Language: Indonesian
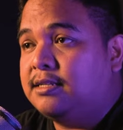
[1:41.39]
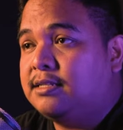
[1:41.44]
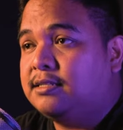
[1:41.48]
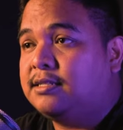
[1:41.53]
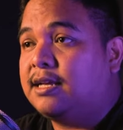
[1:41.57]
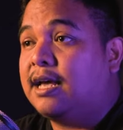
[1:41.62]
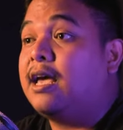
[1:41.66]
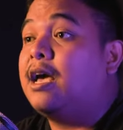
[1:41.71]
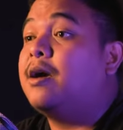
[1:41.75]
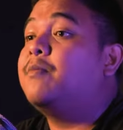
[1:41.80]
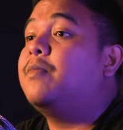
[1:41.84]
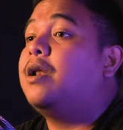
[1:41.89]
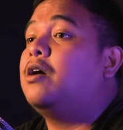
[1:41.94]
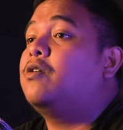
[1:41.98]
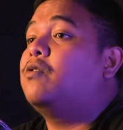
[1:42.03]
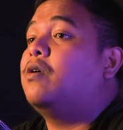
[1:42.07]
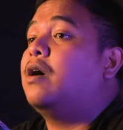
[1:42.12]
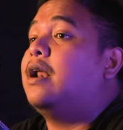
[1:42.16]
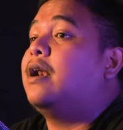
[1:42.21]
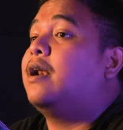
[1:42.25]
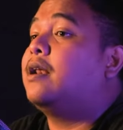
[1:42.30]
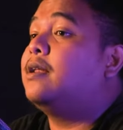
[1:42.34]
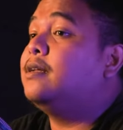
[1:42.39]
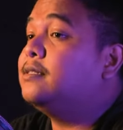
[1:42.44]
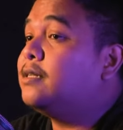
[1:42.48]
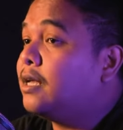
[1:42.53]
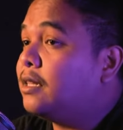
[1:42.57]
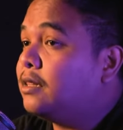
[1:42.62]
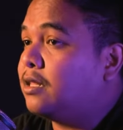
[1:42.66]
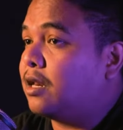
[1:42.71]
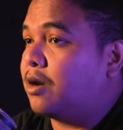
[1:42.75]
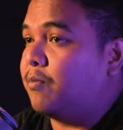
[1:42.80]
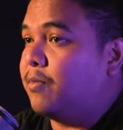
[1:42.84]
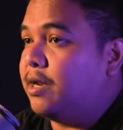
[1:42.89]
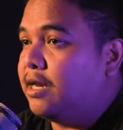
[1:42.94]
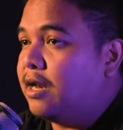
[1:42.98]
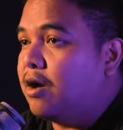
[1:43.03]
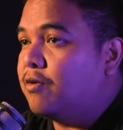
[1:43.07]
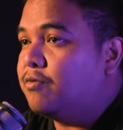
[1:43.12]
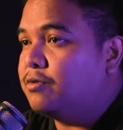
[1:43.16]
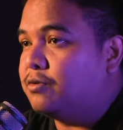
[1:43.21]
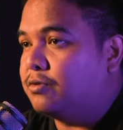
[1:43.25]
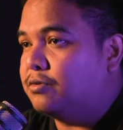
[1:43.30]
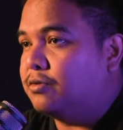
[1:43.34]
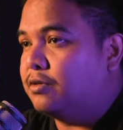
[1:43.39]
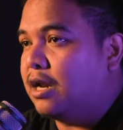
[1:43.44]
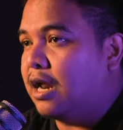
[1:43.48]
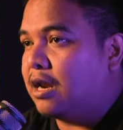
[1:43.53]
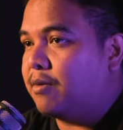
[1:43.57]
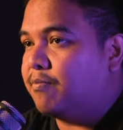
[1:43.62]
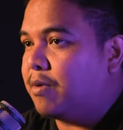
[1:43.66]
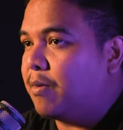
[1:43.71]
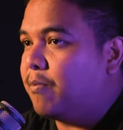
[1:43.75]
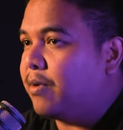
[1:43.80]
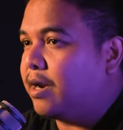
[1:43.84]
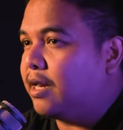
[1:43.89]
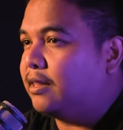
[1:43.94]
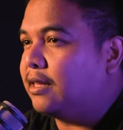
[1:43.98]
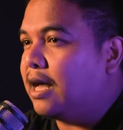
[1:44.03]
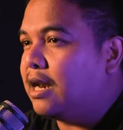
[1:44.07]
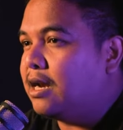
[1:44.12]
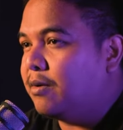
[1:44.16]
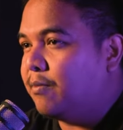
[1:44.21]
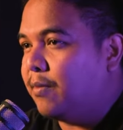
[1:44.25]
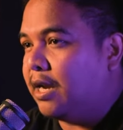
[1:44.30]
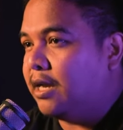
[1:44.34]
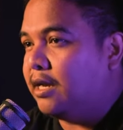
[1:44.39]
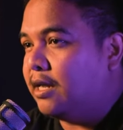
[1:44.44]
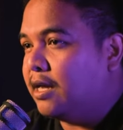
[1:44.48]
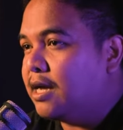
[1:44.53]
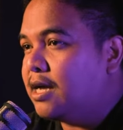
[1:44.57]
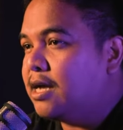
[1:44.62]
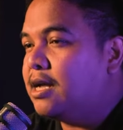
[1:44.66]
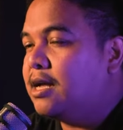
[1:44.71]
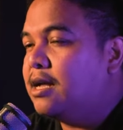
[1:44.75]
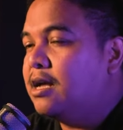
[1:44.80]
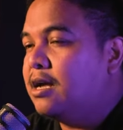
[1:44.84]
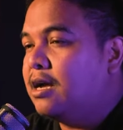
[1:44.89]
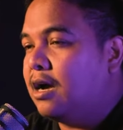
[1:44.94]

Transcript: saya melakukan riset terlebih dahulu dari pemberitaan di media